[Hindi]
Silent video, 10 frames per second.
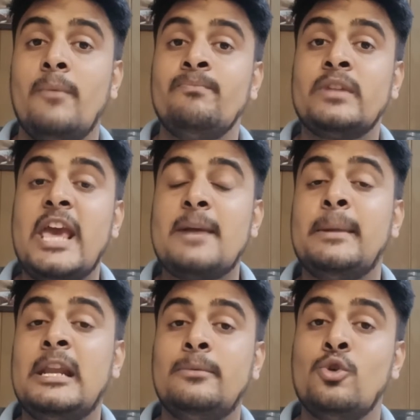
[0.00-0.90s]
लूंगा
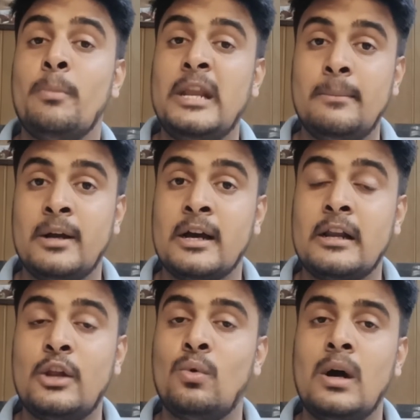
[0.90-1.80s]
एक महीने दो महीने में
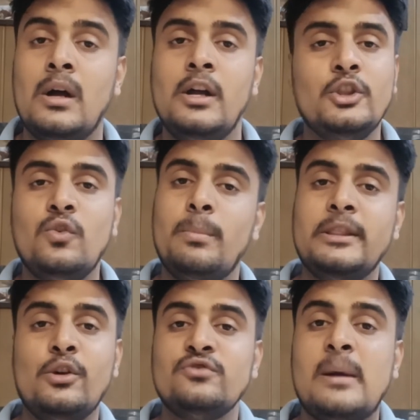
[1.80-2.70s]
घर ले लूंगा तो वो
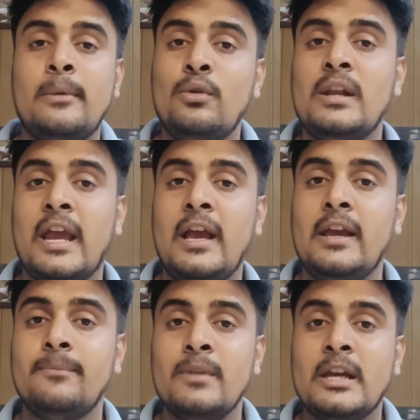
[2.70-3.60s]
बंदों को सामने को
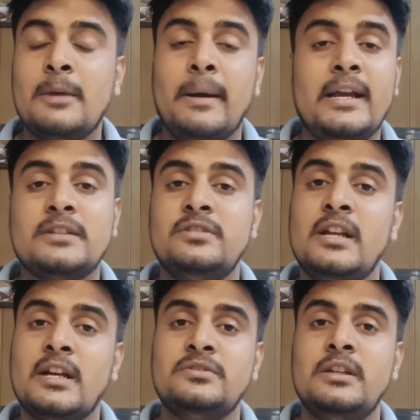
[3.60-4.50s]
लगेगा ही कि भाई
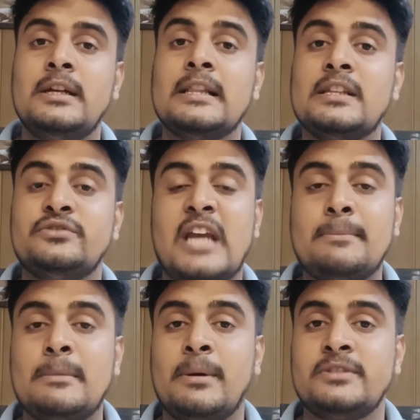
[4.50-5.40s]
किसी ना किसी गलत
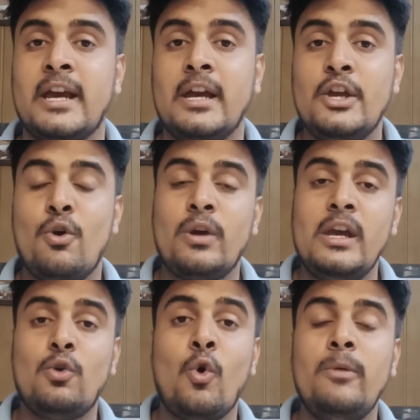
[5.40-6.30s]
स्कैम में फंस गया है
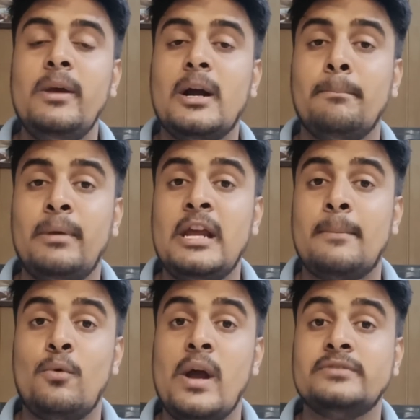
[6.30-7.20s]
क्योंकि कोई भी
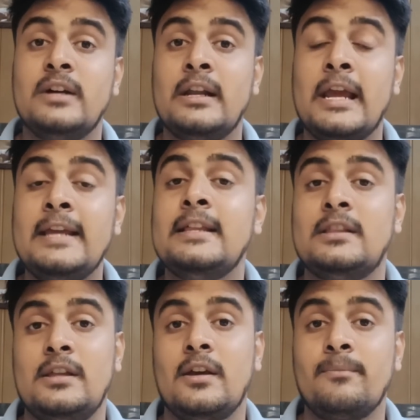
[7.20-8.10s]
कंपनी आपको ऐसा नहीं
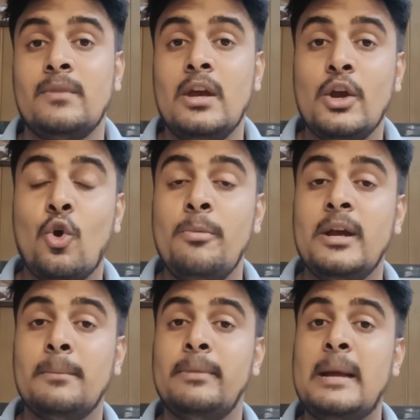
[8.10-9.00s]
देती है
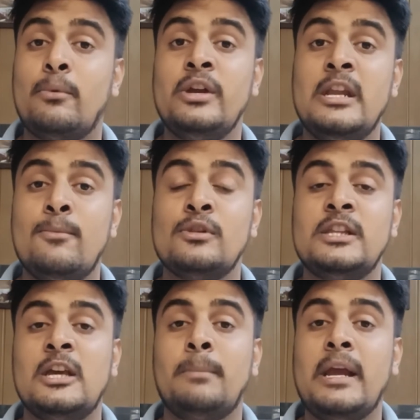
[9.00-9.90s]
कोई भी कंपनी आपको ये नहीं
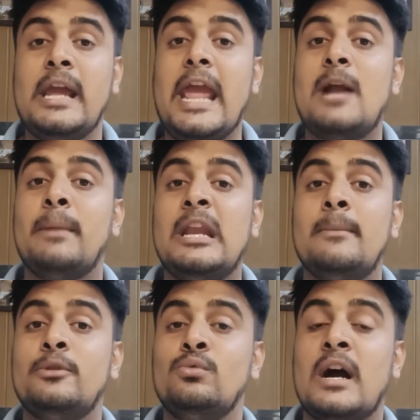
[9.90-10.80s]
बोलती कि भाई एक
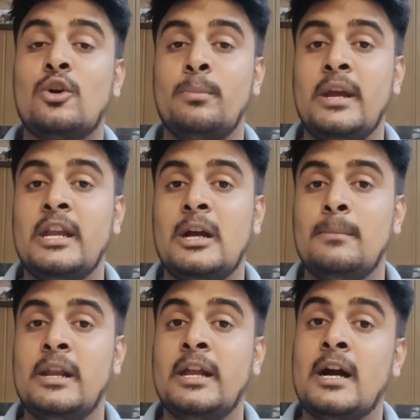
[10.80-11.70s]
महीने में तू लाख रुपए की
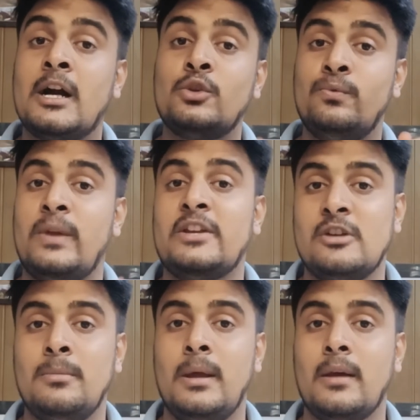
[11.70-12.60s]
इनकम ले लेगा अगर तू
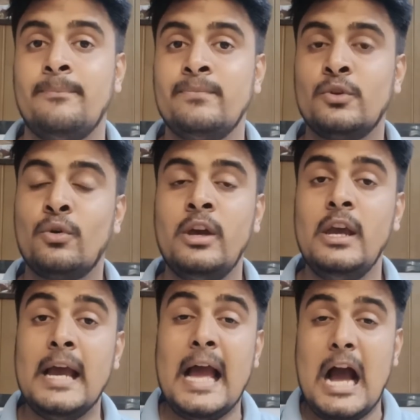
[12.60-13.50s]
फ्रेशर भी है
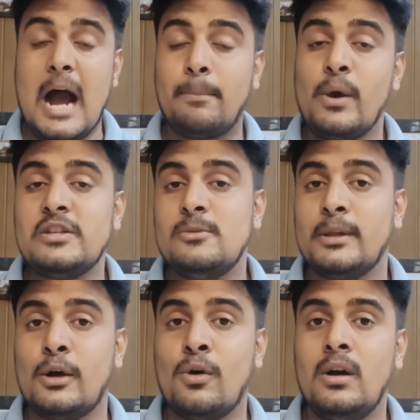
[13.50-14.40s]
क्योंकि आपको एक
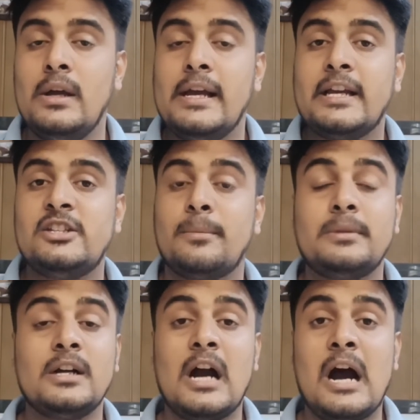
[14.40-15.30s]
चीज़ पता होगा कि
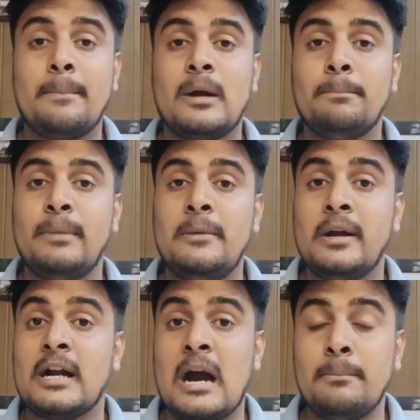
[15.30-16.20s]
जब तक आप
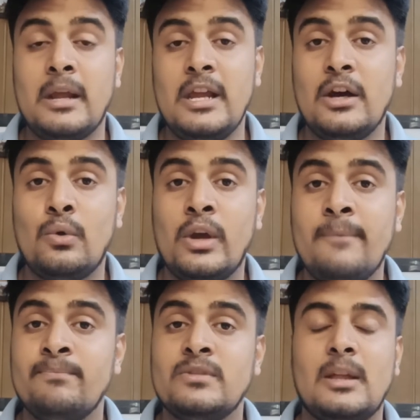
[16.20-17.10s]
कंपनी में काम नहीं
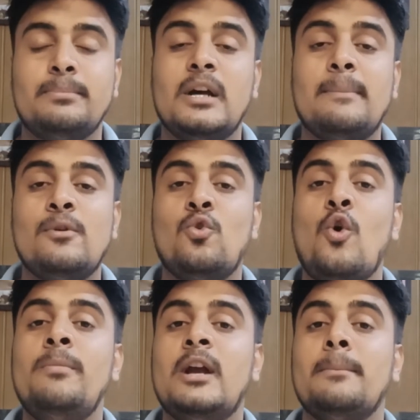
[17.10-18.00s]
करोगे तब तक आपको
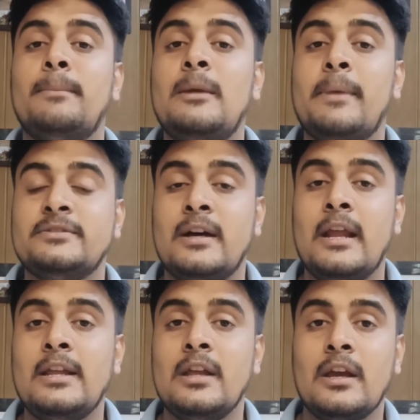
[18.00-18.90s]
कोई भी कंपनी
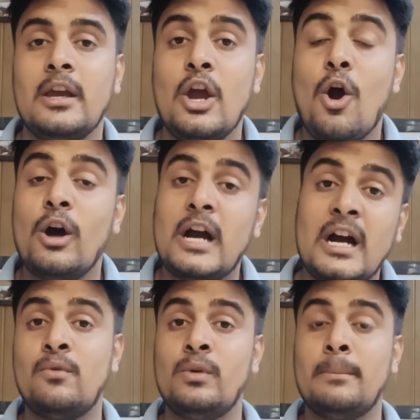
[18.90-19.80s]
पैसा नहीं देगी और
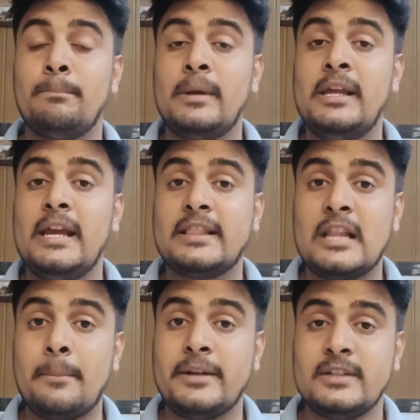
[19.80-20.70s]
अगर आपको कंपनी
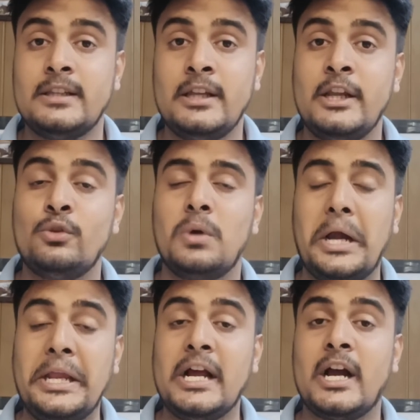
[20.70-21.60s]
इतना पैसा दे रही है तो
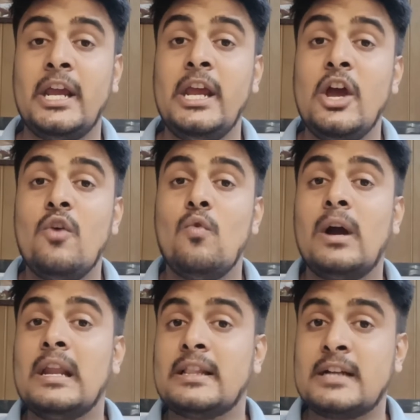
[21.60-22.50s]
कहीं ना कहीं
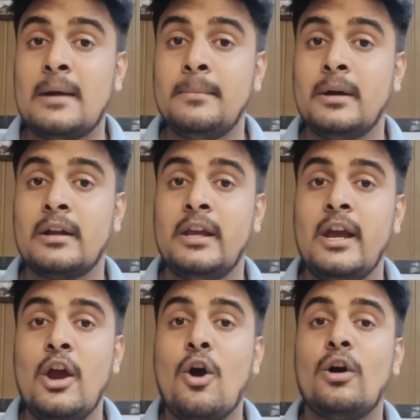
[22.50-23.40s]
वो गलत काम कर
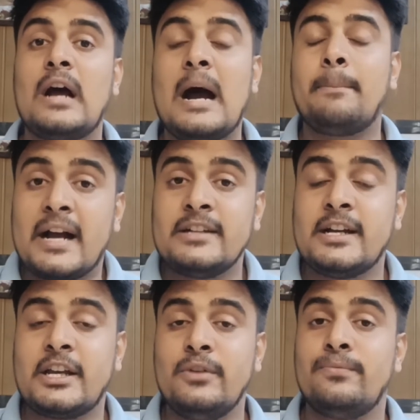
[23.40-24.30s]
रही है और आपका
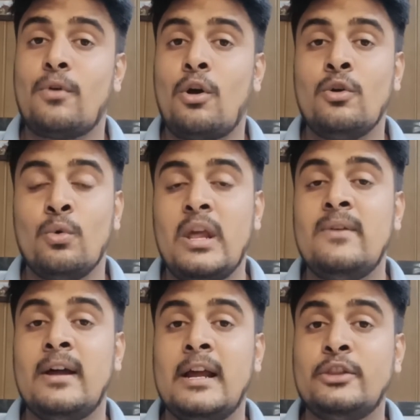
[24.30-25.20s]
आगे जाके फ्रॉड
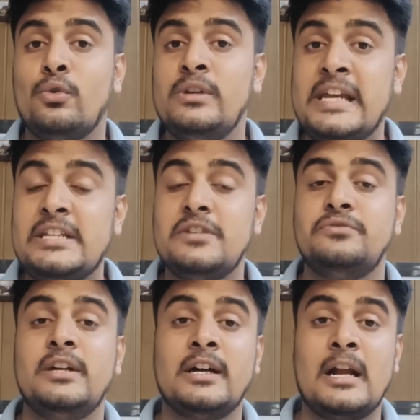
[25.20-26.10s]
होने ही वाला है तो ये
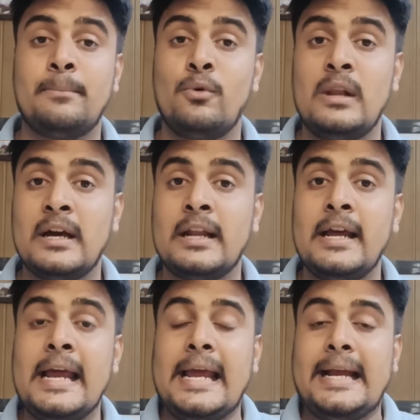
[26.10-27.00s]
चीज़ से अगर आपको लग
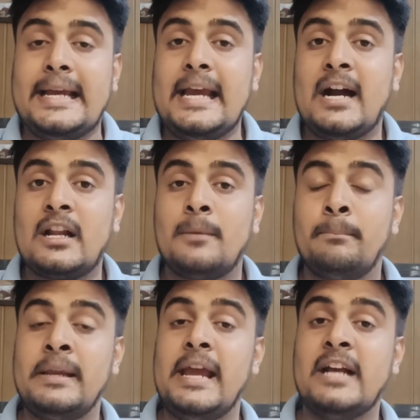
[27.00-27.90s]
रहा है कि अगर
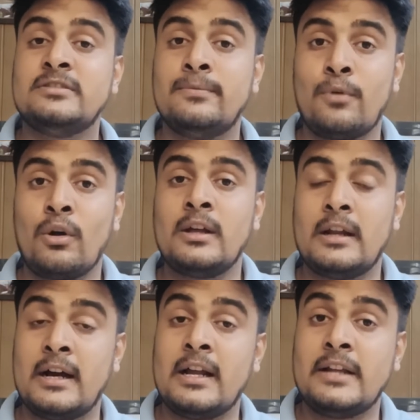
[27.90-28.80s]
कंपनी ऐसा फ्रॉड
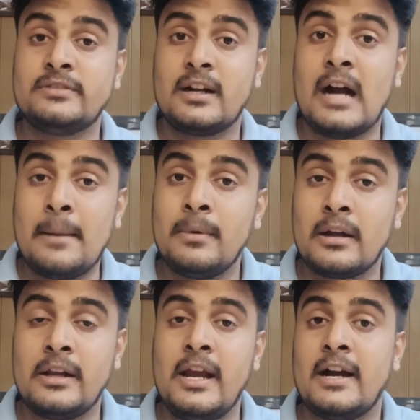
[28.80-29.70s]
कर अगर ऐसा काम
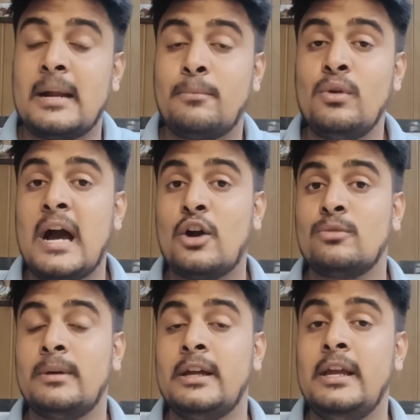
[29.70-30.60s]
कर रही है अगर आपको
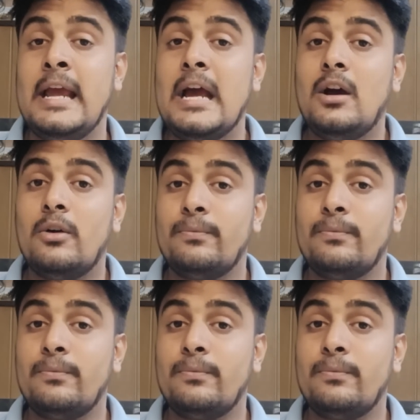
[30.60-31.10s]
लाख रुपए की